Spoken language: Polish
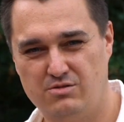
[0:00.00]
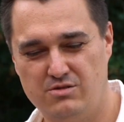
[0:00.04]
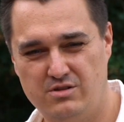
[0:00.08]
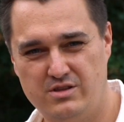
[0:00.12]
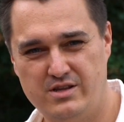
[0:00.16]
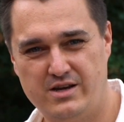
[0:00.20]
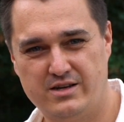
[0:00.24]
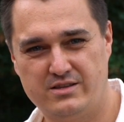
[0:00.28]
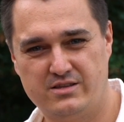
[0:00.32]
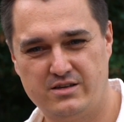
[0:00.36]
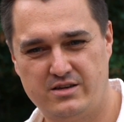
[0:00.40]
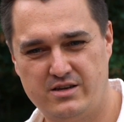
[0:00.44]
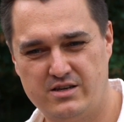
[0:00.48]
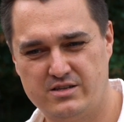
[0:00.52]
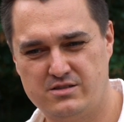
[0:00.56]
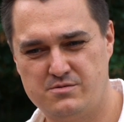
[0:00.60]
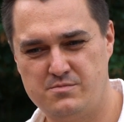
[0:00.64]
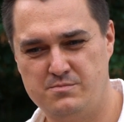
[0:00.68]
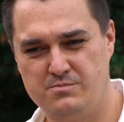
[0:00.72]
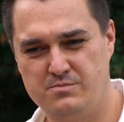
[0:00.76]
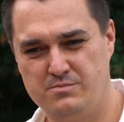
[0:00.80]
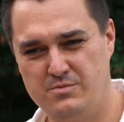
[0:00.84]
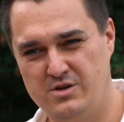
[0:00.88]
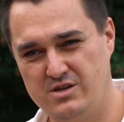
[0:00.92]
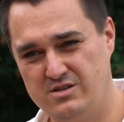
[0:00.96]
to i tak tych jest
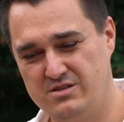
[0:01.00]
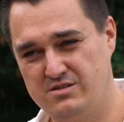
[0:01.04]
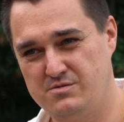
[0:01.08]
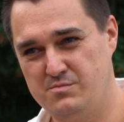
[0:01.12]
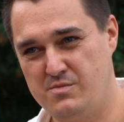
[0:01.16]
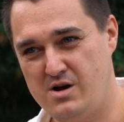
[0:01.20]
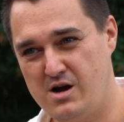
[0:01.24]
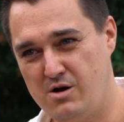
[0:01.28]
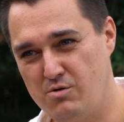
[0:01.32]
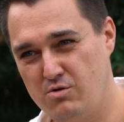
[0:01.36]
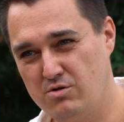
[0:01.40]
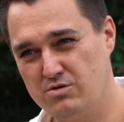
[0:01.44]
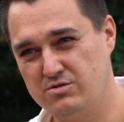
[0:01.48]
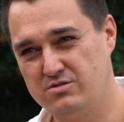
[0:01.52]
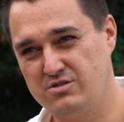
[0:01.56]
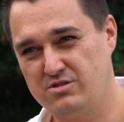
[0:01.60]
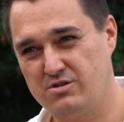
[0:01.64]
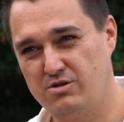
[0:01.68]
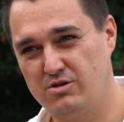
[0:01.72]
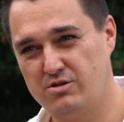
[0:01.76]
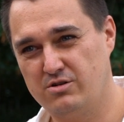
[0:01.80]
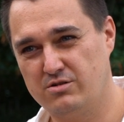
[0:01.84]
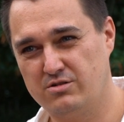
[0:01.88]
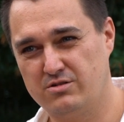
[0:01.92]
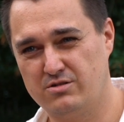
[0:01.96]
miejsc mało i
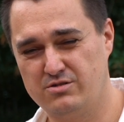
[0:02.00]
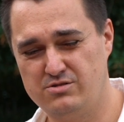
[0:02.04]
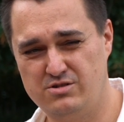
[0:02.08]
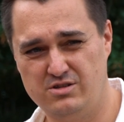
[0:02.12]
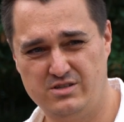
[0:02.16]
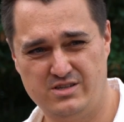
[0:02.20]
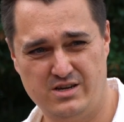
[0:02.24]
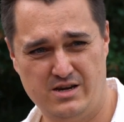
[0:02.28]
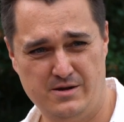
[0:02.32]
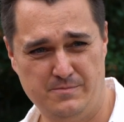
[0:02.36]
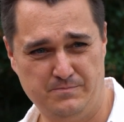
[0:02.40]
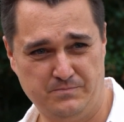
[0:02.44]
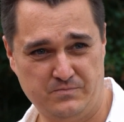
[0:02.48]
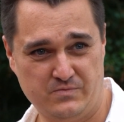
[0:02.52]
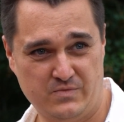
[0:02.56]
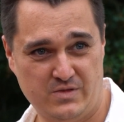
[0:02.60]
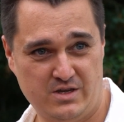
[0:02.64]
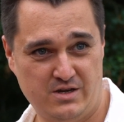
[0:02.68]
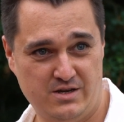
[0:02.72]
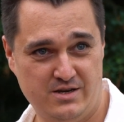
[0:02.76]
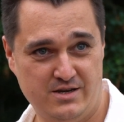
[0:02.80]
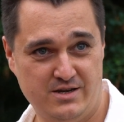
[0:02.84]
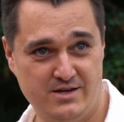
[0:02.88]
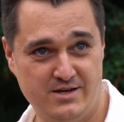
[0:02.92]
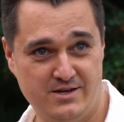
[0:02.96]
skoro rodzice
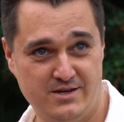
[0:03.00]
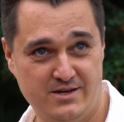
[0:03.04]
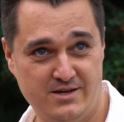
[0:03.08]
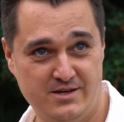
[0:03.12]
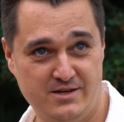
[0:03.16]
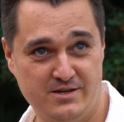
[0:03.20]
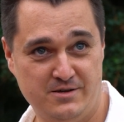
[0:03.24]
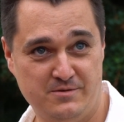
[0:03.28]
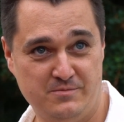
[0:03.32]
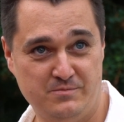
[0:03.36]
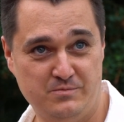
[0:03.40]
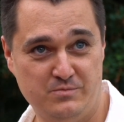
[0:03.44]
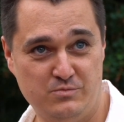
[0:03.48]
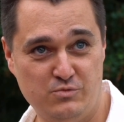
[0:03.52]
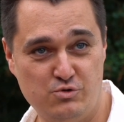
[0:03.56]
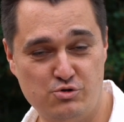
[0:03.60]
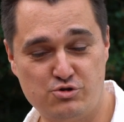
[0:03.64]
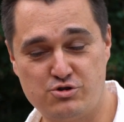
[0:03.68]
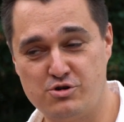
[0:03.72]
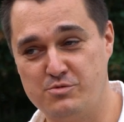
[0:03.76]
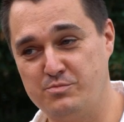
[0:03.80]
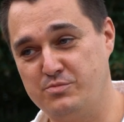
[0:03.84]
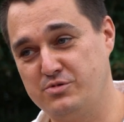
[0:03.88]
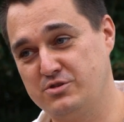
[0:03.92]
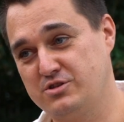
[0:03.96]
e,
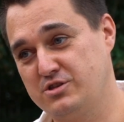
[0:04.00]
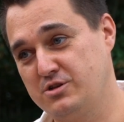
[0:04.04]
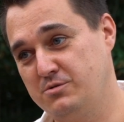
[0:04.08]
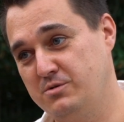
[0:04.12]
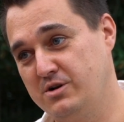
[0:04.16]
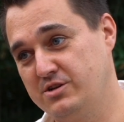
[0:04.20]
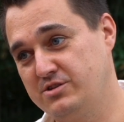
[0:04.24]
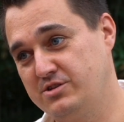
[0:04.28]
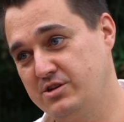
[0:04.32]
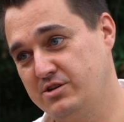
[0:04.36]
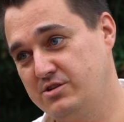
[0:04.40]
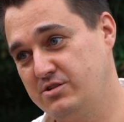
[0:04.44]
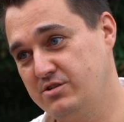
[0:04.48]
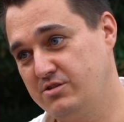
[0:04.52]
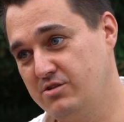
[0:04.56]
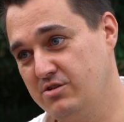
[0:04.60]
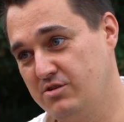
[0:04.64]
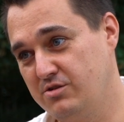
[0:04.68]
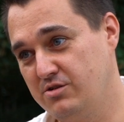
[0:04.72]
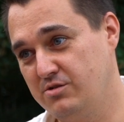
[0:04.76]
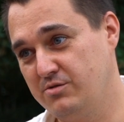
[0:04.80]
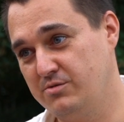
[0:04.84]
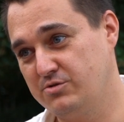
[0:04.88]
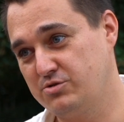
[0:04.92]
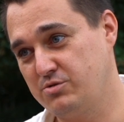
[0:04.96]
muszą posyłać dzieci
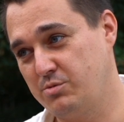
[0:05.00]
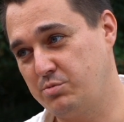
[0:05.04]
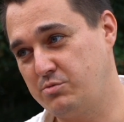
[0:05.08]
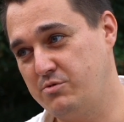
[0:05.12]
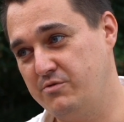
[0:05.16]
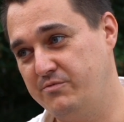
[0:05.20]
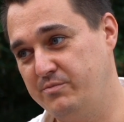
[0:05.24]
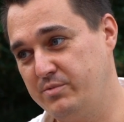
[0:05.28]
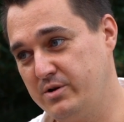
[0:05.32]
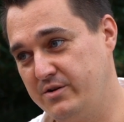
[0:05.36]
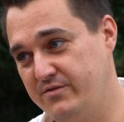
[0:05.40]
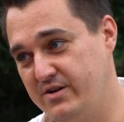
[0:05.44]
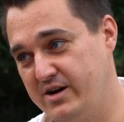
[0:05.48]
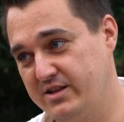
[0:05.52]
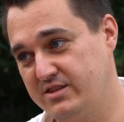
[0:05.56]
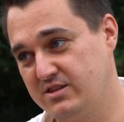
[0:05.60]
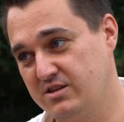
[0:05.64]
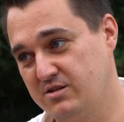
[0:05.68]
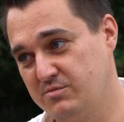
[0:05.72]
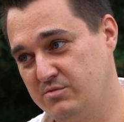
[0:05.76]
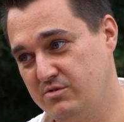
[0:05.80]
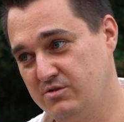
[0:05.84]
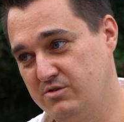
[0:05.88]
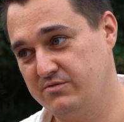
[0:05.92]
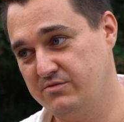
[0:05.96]
do żłobków
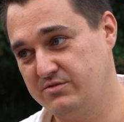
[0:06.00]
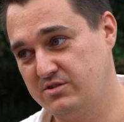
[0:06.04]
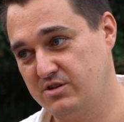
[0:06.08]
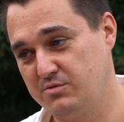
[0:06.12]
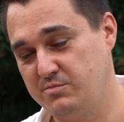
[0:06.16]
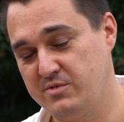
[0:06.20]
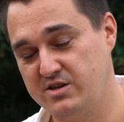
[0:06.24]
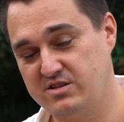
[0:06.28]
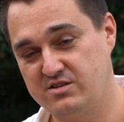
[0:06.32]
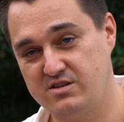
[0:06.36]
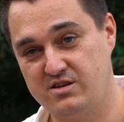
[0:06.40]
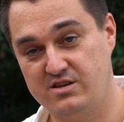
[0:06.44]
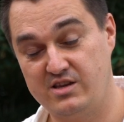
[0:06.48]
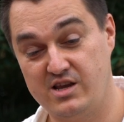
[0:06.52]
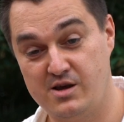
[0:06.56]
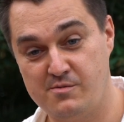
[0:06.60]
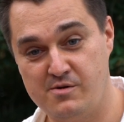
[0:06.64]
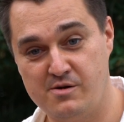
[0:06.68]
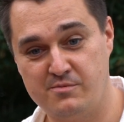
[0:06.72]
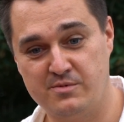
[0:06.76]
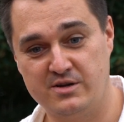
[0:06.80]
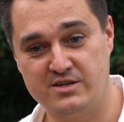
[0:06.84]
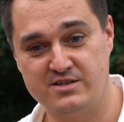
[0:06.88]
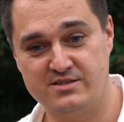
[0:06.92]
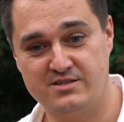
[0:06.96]
prywatnych, w tych miejskich nie
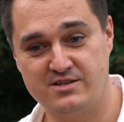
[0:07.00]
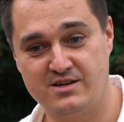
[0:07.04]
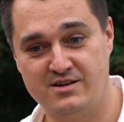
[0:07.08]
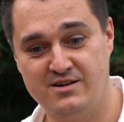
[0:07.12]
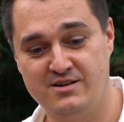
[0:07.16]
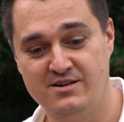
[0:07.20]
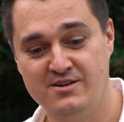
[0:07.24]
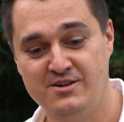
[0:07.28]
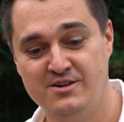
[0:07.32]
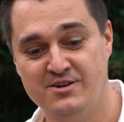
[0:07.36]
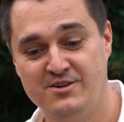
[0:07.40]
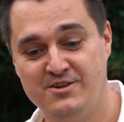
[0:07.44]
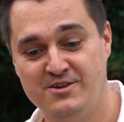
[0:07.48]
ma miejsca,